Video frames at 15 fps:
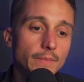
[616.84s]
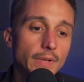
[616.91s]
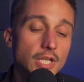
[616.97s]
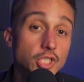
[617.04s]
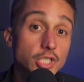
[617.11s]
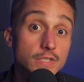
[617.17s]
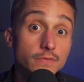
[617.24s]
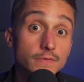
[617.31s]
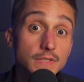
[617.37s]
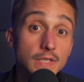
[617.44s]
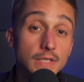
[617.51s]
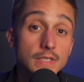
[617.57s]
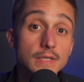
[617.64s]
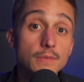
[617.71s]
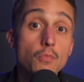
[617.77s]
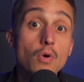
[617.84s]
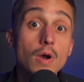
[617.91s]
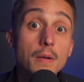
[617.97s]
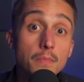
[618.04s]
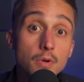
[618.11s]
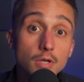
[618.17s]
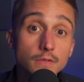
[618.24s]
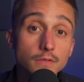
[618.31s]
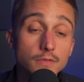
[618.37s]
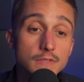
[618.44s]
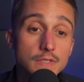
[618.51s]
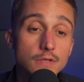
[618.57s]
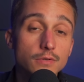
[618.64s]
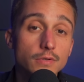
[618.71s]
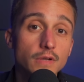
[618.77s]
bah, la gestion de Kering est moins bonne que
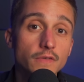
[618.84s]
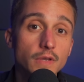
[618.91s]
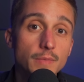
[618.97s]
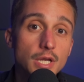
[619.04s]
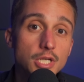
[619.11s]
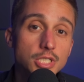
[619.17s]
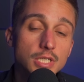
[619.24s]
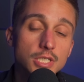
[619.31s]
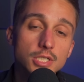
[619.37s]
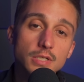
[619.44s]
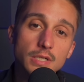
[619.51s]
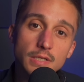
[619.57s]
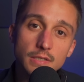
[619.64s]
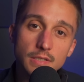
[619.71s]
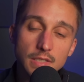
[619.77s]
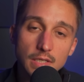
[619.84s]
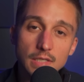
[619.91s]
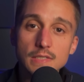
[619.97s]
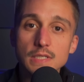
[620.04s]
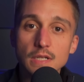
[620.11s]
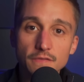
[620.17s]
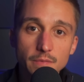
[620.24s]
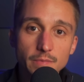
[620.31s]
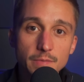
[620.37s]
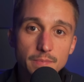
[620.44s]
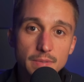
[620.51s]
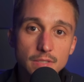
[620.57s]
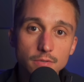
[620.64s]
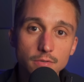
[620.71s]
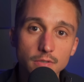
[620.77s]
celle de LVMH. Et Kering, c'est la famille
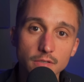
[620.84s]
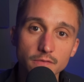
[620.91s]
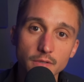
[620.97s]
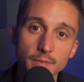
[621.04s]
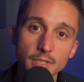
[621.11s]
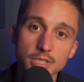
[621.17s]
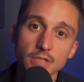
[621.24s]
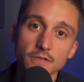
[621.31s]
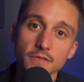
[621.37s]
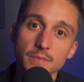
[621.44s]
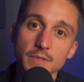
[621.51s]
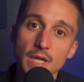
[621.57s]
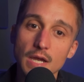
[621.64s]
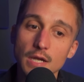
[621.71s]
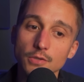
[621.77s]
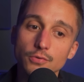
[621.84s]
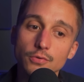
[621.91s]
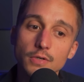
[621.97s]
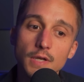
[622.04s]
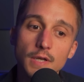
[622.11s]
Pinot, LVMH, c'est la famille Arnaud.